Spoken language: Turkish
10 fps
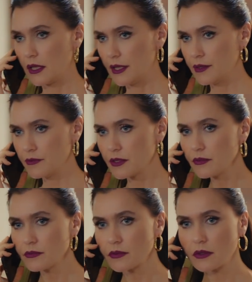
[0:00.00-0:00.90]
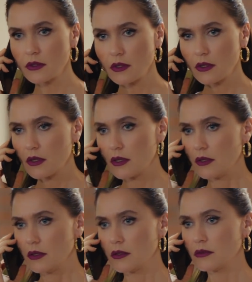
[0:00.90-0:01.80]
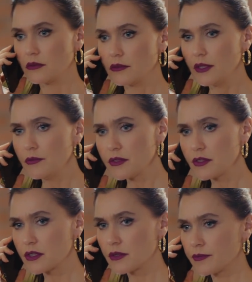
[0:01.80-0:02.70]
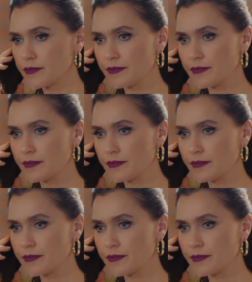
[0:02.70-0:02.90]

Kerimci. İyi misin canım?